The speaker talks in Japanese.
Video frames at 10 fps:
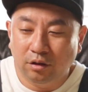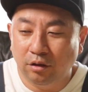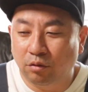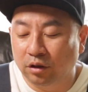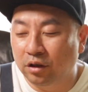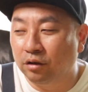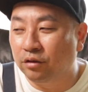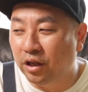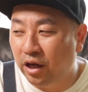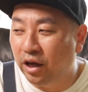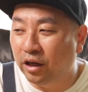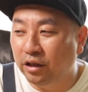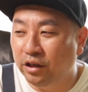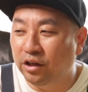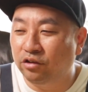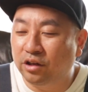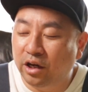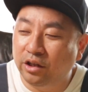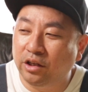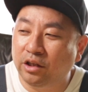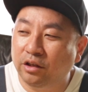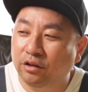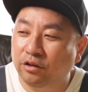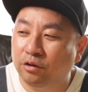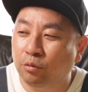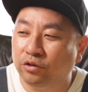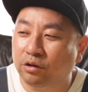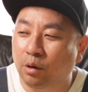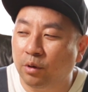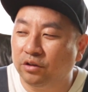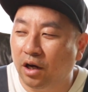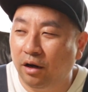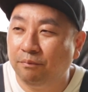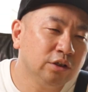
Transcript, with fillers: よかったですねいい時代に質問してくれました